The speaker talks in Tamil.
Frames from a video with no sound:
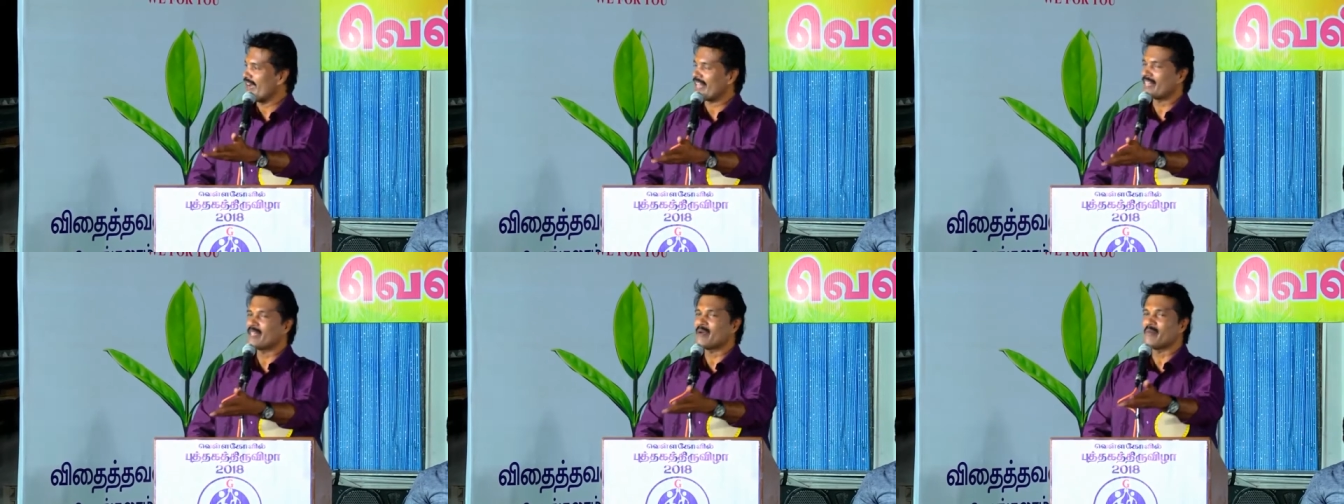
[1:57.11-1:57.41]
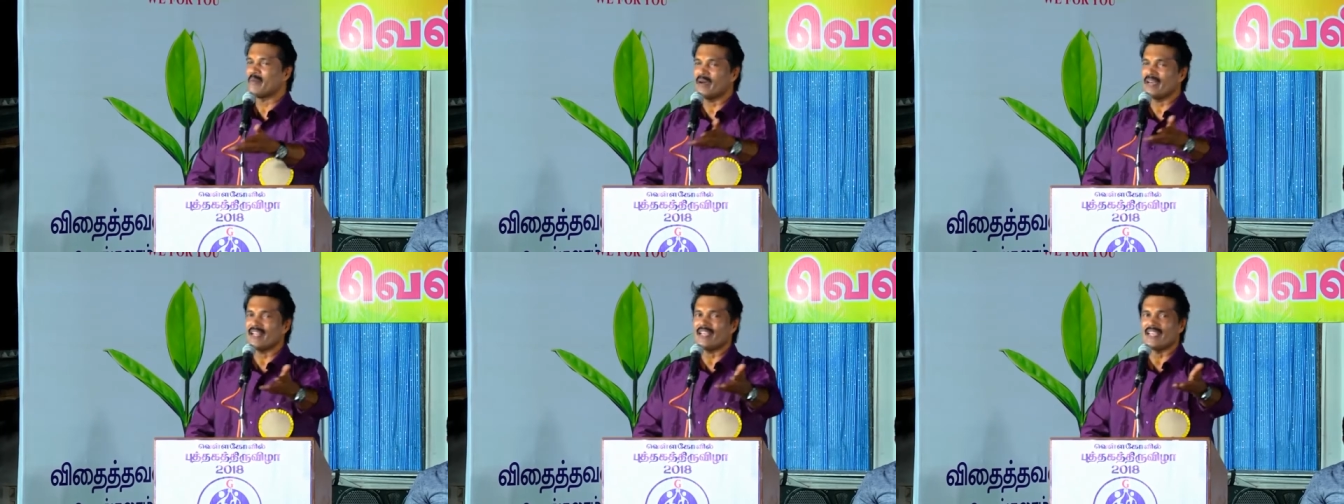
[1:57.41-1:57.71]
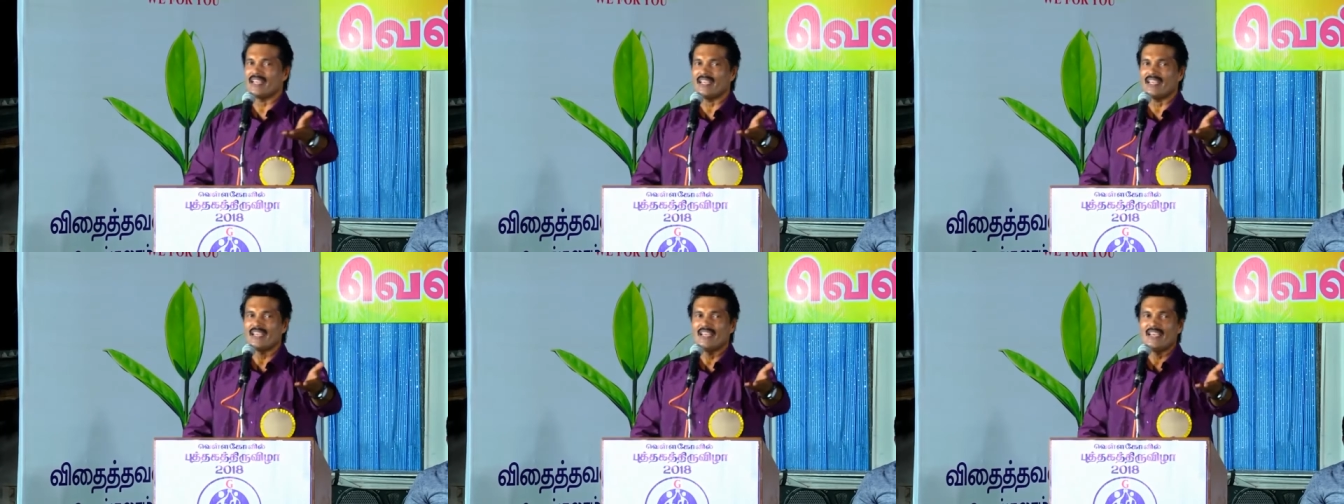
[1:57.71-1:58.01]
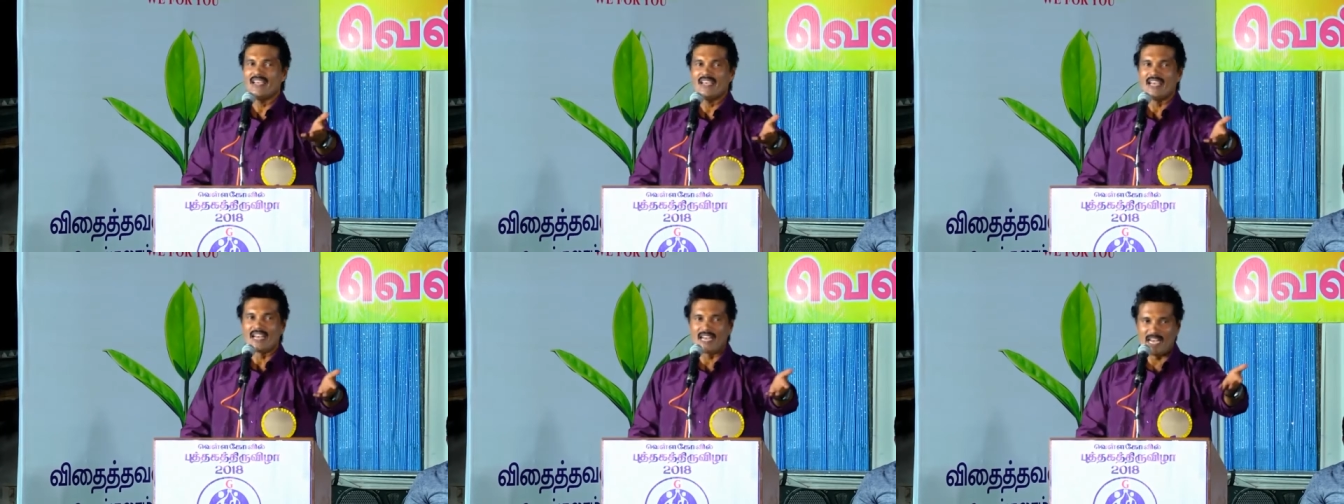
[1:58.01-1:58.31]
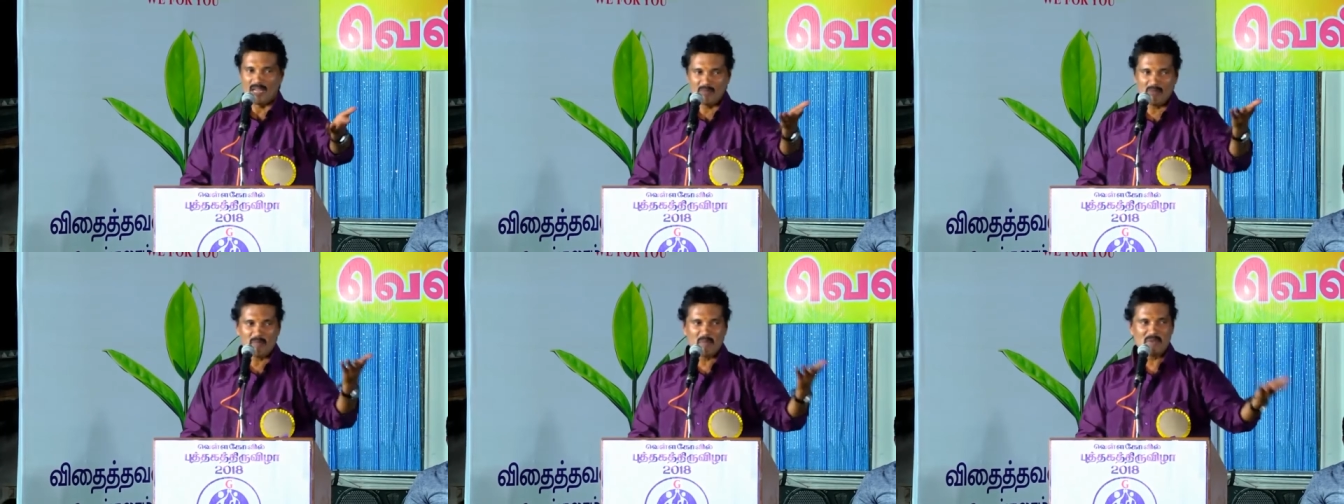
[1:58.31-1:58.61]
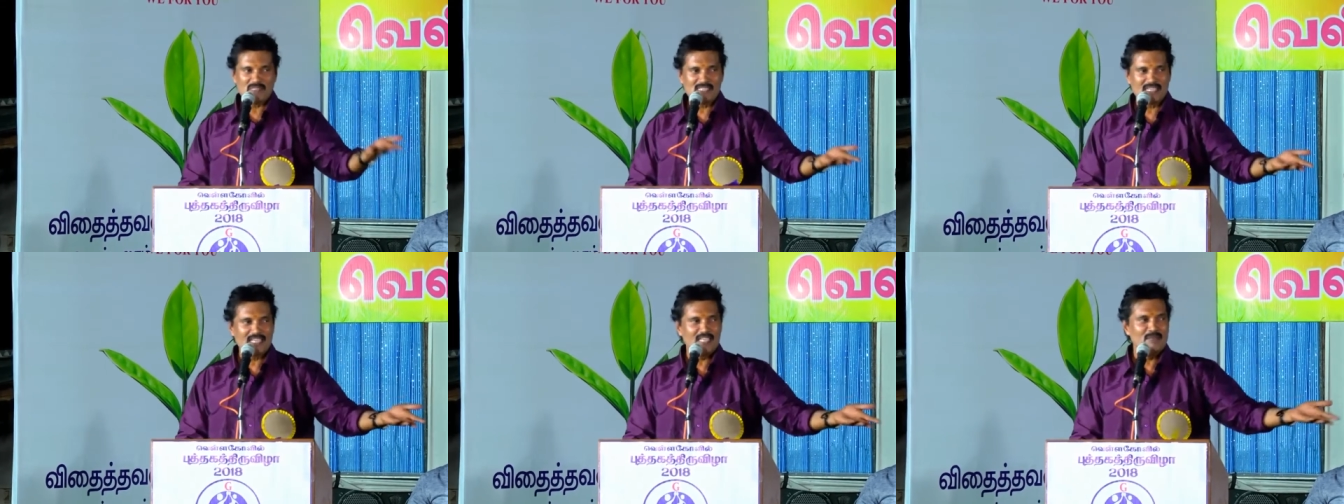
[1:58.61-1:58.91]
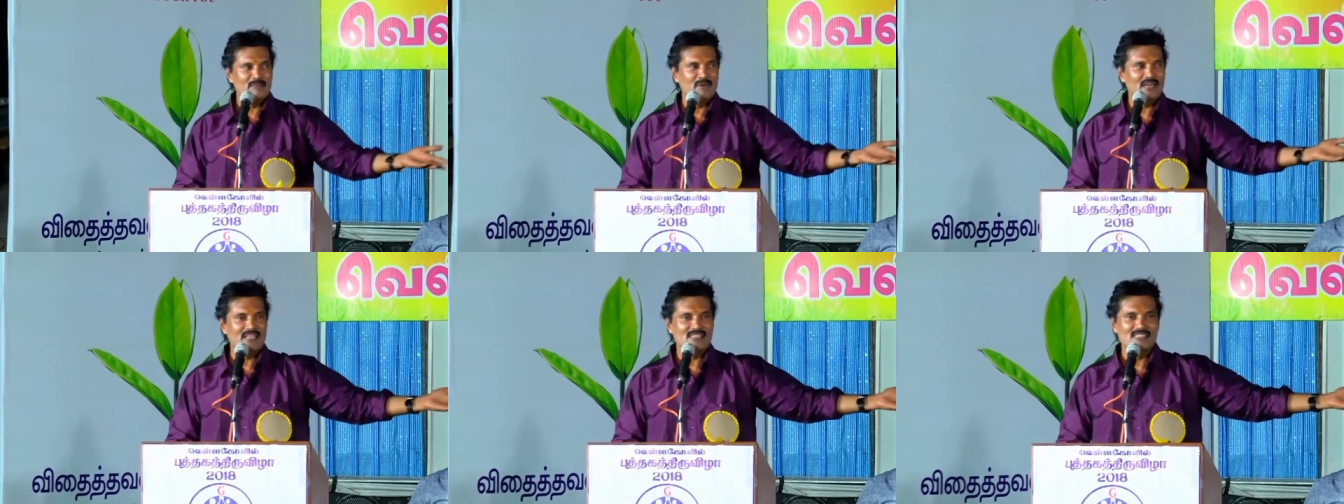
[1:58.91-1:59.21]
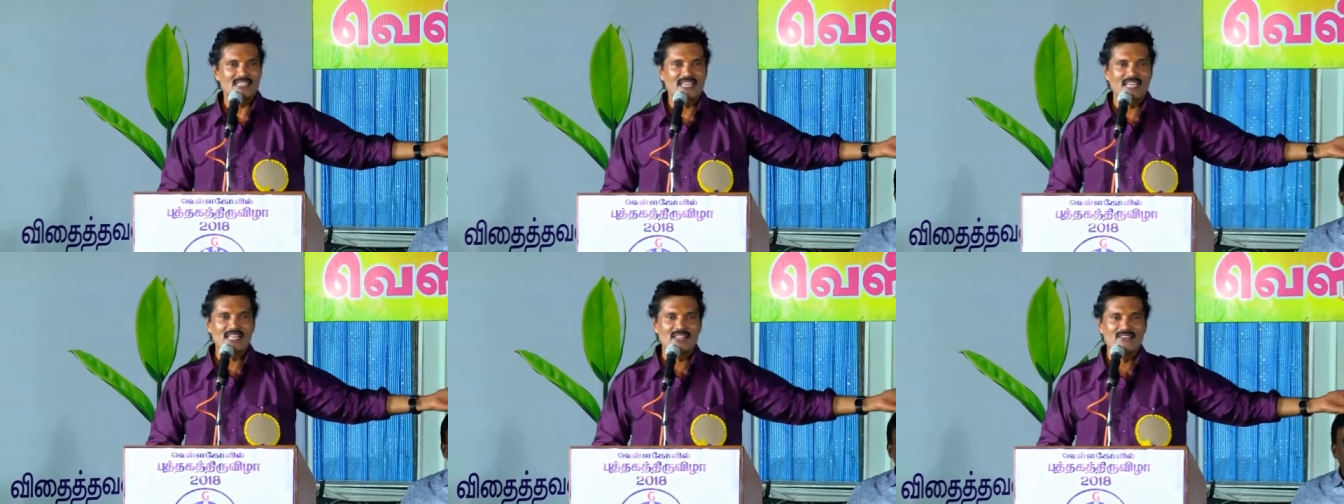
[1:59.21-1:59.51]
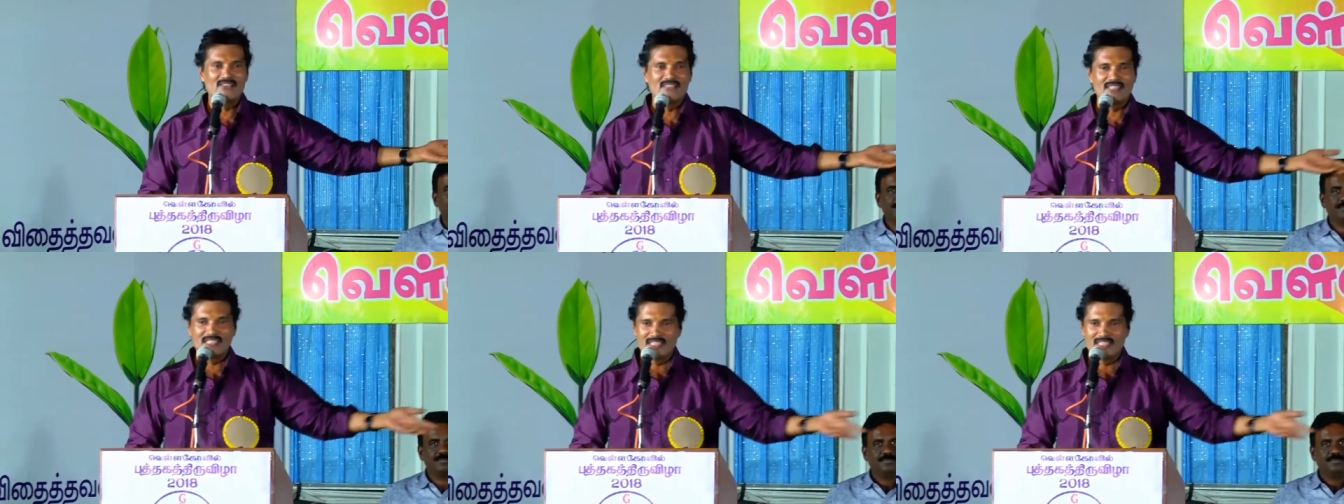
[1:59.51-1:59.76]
அந்த மாதிரி நம்ம பசங்க இந்த மாதிரி செய்கிறது வந்து